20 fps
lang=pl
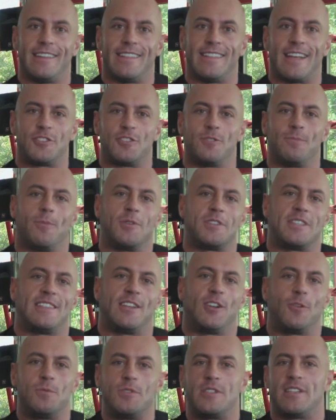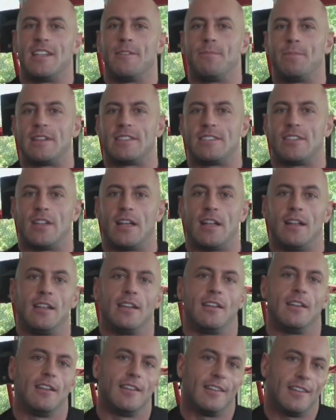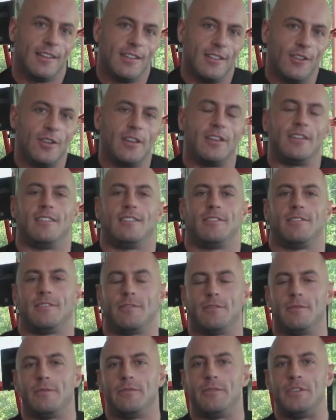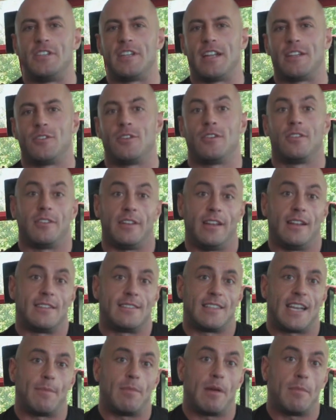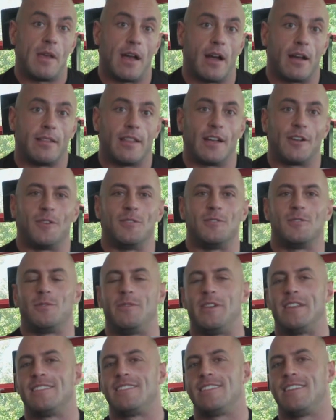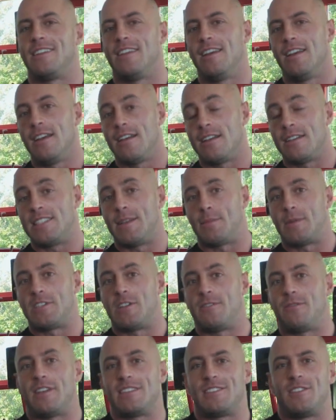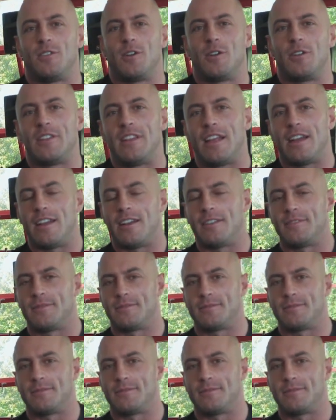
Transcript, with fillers: na czym może zarobić trener personalny, no i wyjdzie na to, ile zarabiam ja na końcu, więc y, zapraszam Was do oglądania.